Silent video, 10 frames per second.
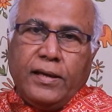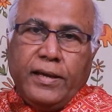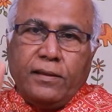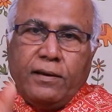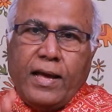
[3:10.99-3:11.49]

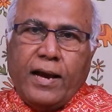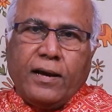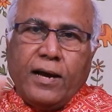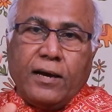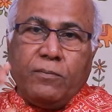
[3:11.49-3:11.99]
లేదు నాకు
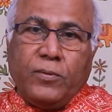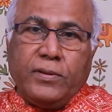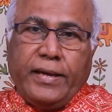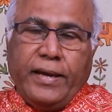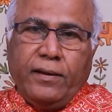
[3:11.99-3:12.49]

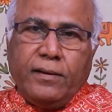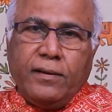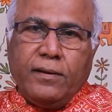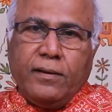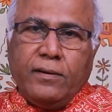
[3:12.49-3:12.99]
కాకపోతే
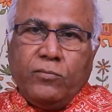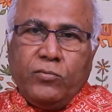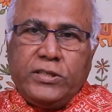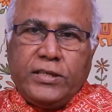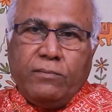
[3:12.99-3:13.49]

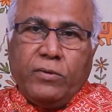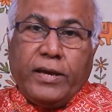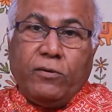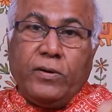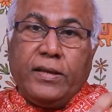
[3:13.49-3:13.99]

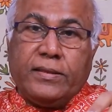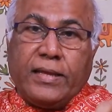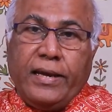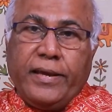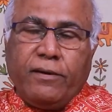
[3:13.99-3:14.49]
విజయమ్మకి ఇవ్వు నీ
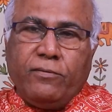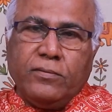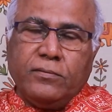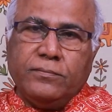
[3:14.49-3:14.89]
తల్లికి ఇవ్వు